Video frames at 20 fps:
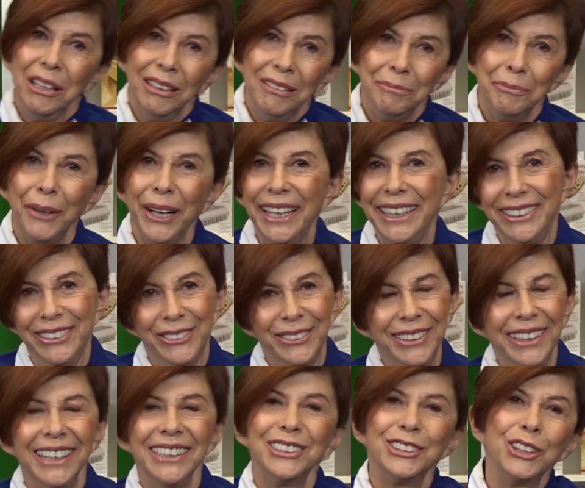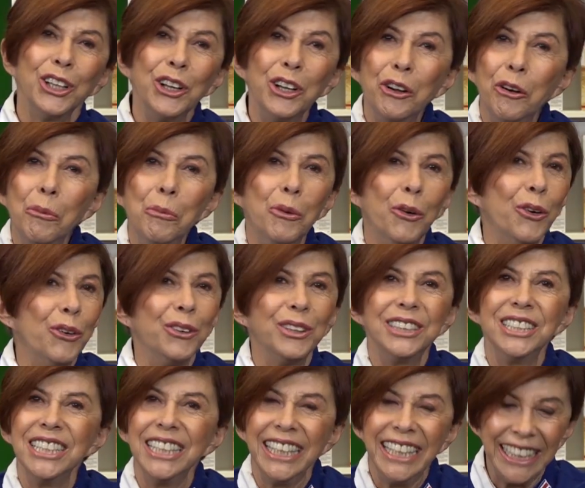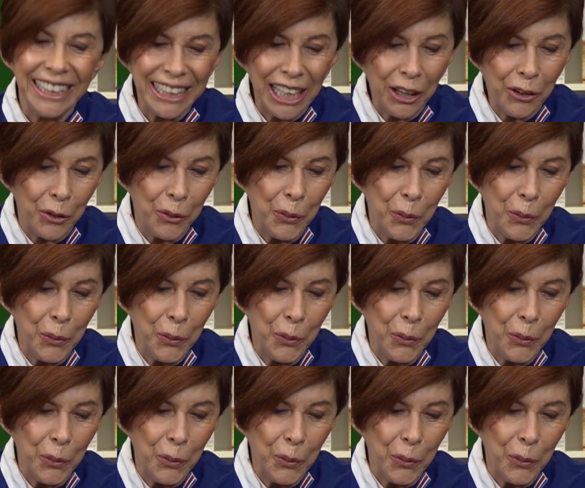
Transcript: Bueno, estoy como chiquita con